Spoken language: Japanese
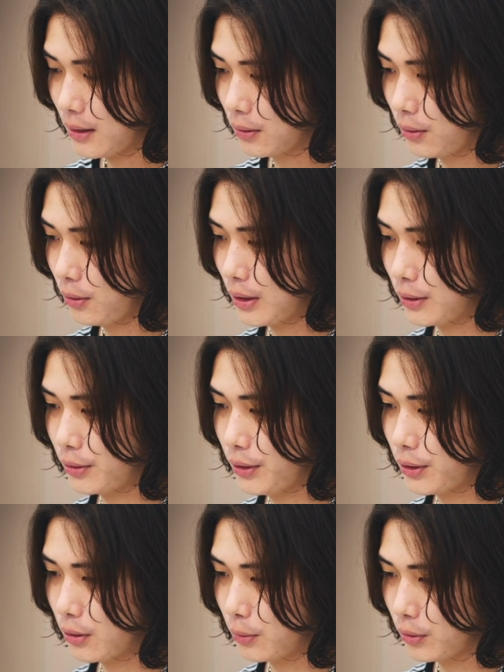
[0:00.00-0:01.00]
どのような雰
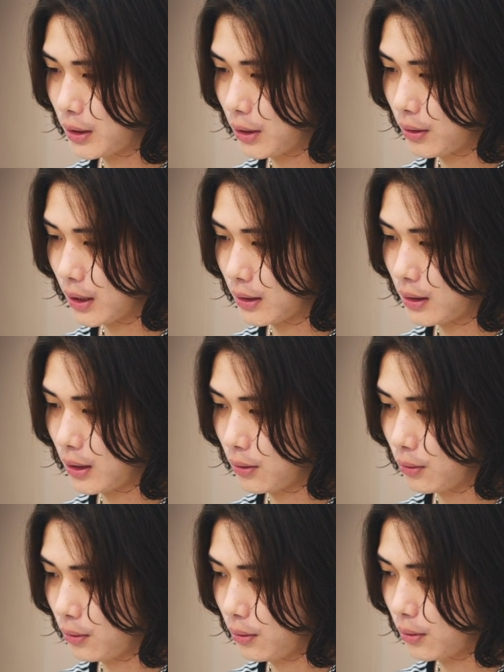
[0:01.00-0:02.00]
囲気を持ってるかっていう
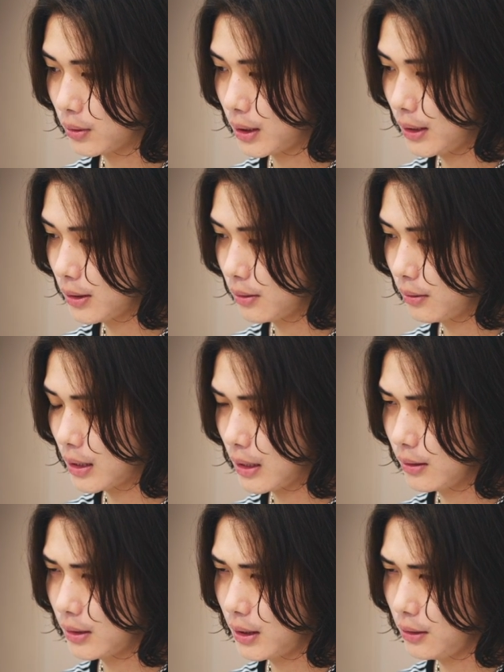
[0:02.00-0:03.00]
のを最初の
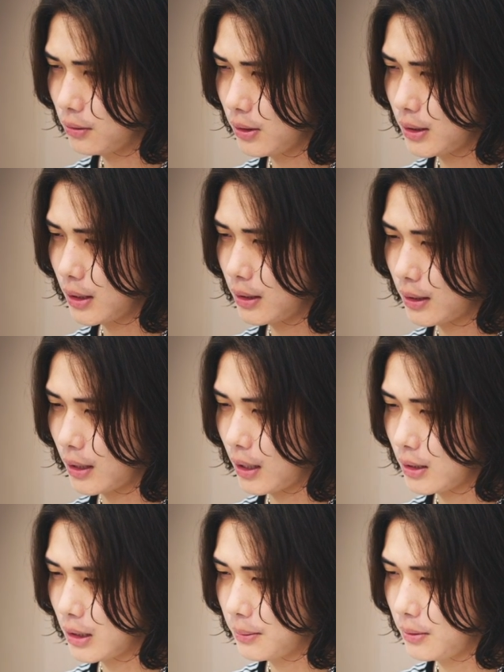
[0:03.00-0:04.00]
カウンセリングの時点で
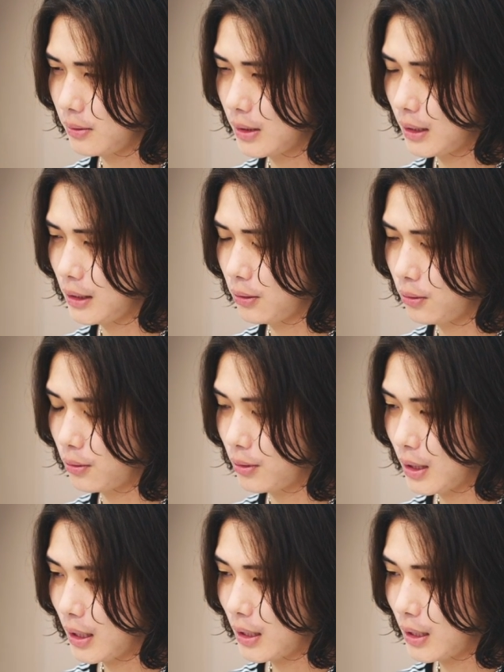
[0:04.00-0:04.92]
自分なりの